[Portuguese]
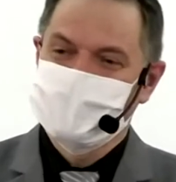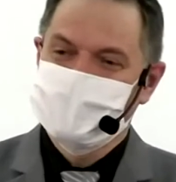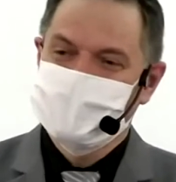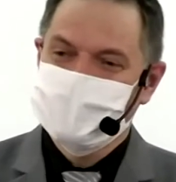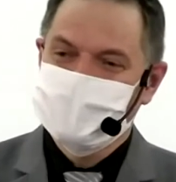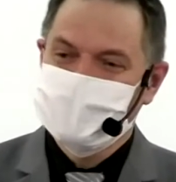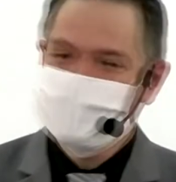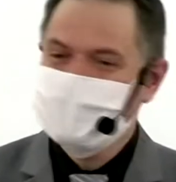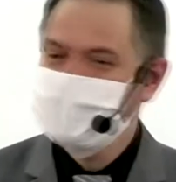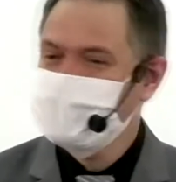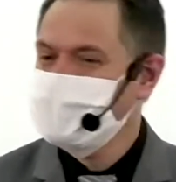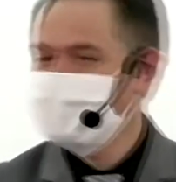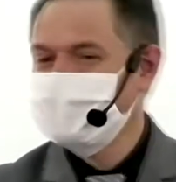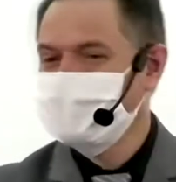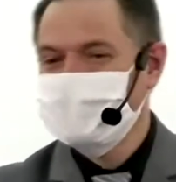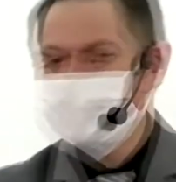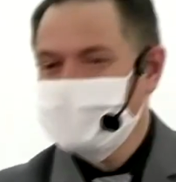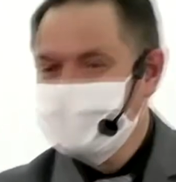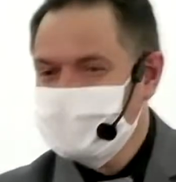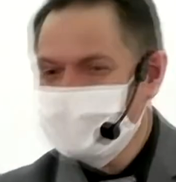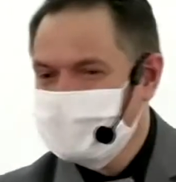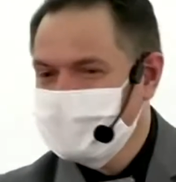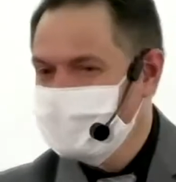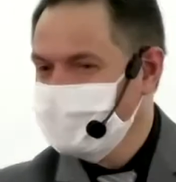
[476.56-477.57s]
e a
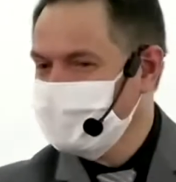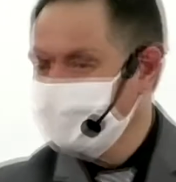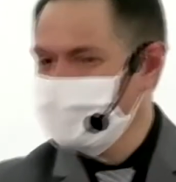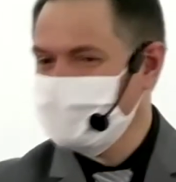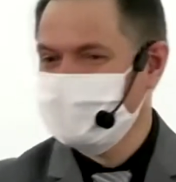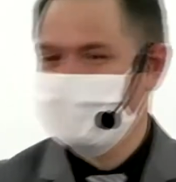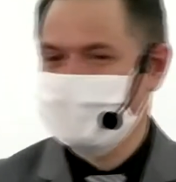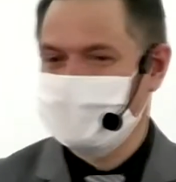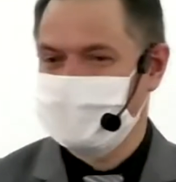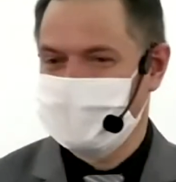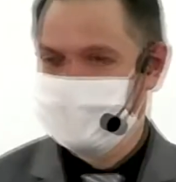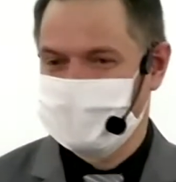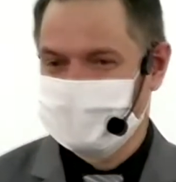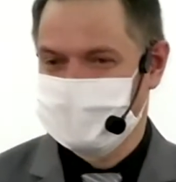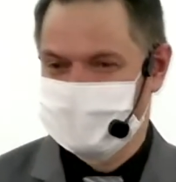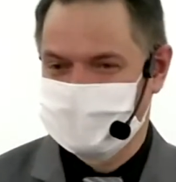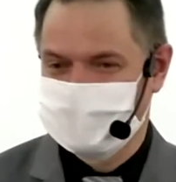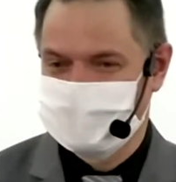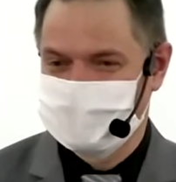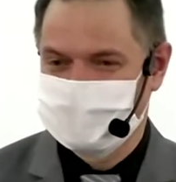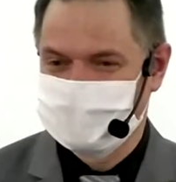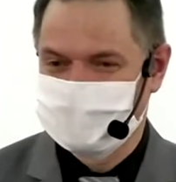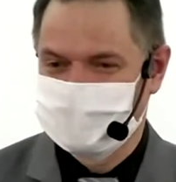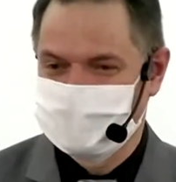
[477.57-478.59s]
veia não
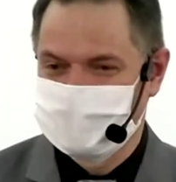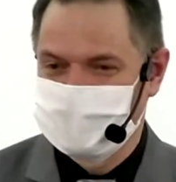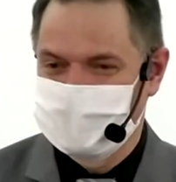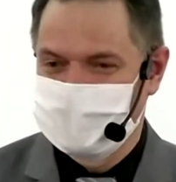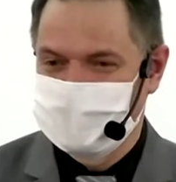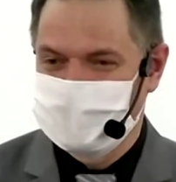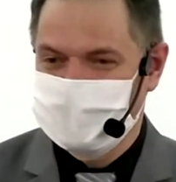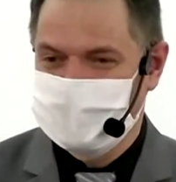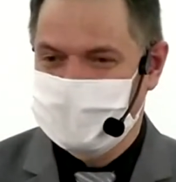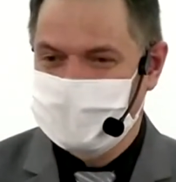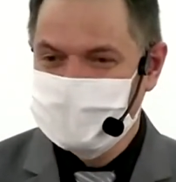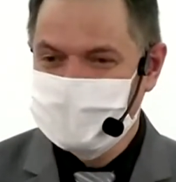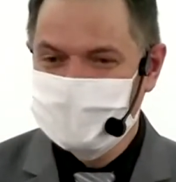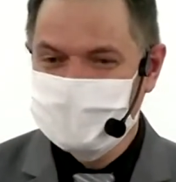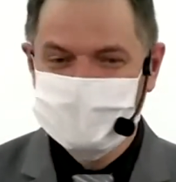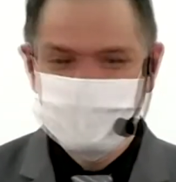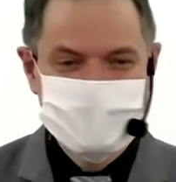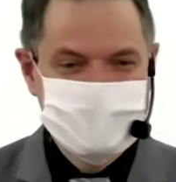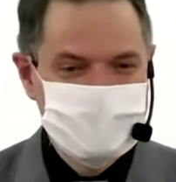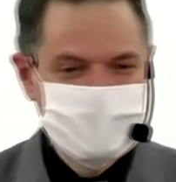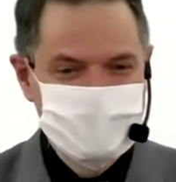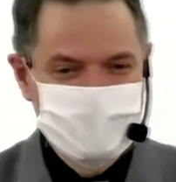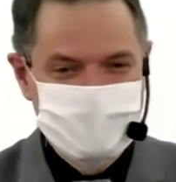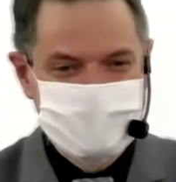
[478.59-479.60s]
aparece. Aí eu
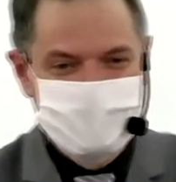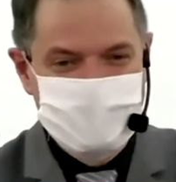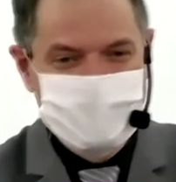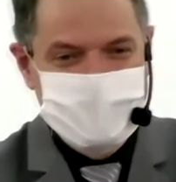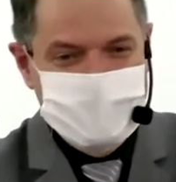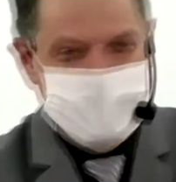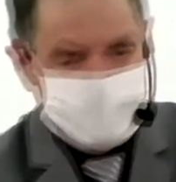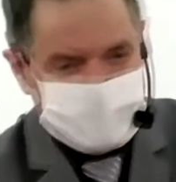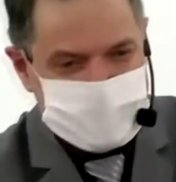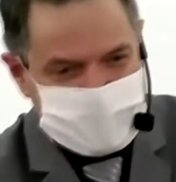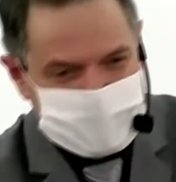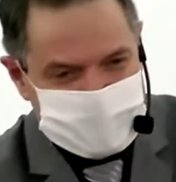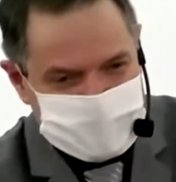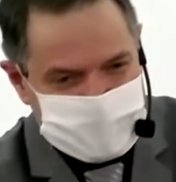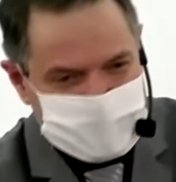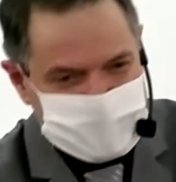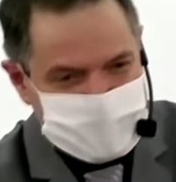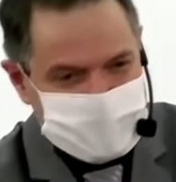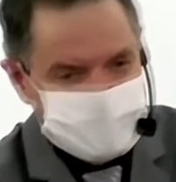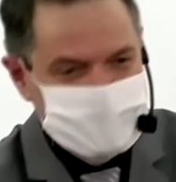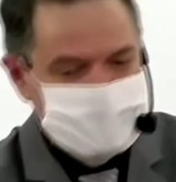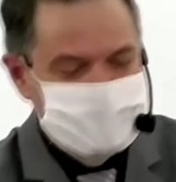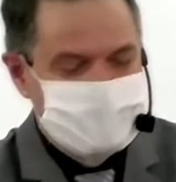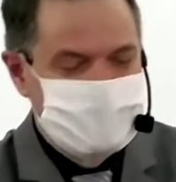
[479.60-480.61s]
preciso picar
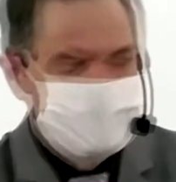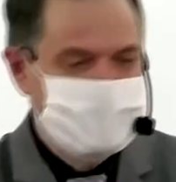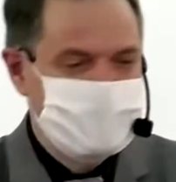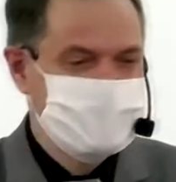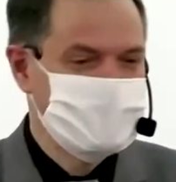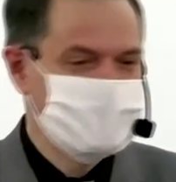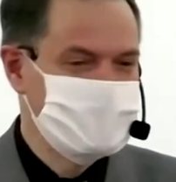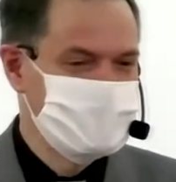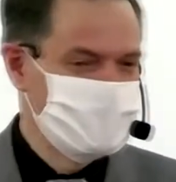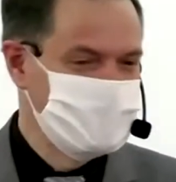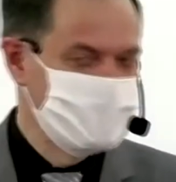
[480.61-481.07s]
várias vezes no